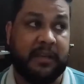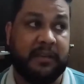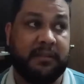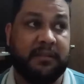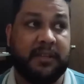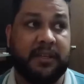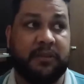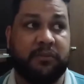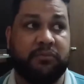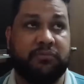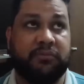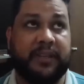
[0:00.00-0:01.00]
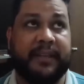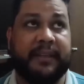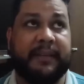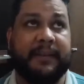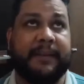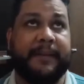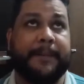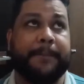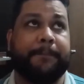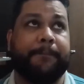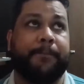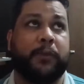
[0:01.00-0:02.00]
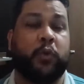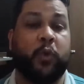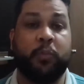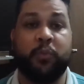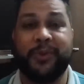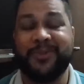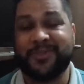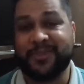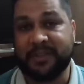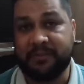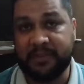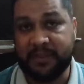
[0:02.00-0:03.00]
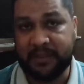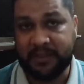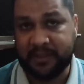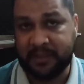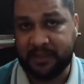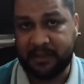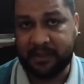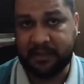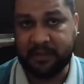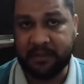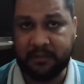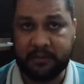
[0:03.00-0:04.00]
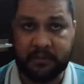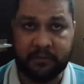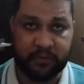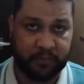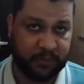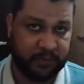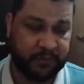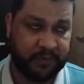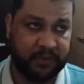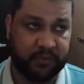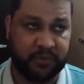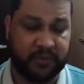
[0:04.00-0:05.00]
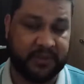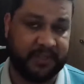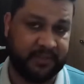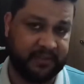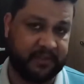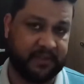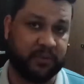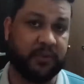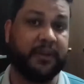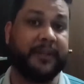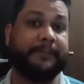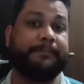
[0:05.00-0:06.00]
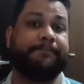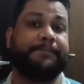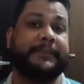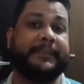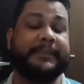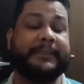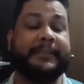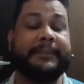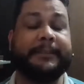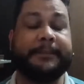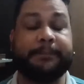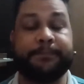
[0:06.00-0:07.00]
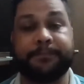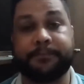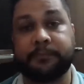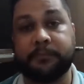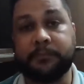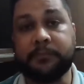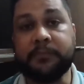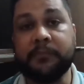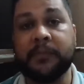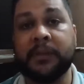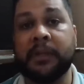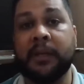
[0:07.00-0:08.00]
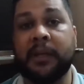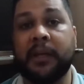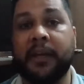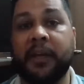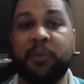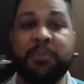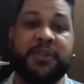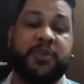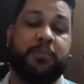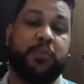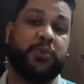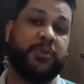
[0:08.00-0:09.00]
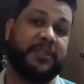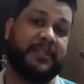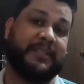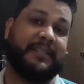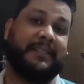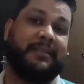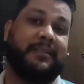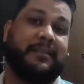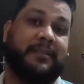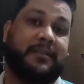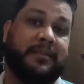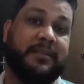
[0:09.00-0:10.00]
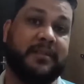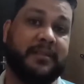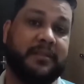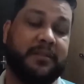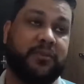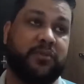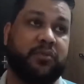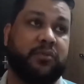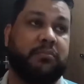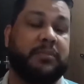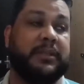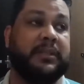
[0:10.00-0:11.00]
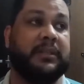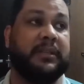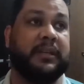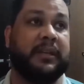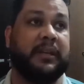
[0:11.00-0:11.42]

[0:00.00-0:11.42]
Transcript: Então, é, como eu descrevi em, nos meus vídeos, nesses agora, recente, eu me expus, disse sobre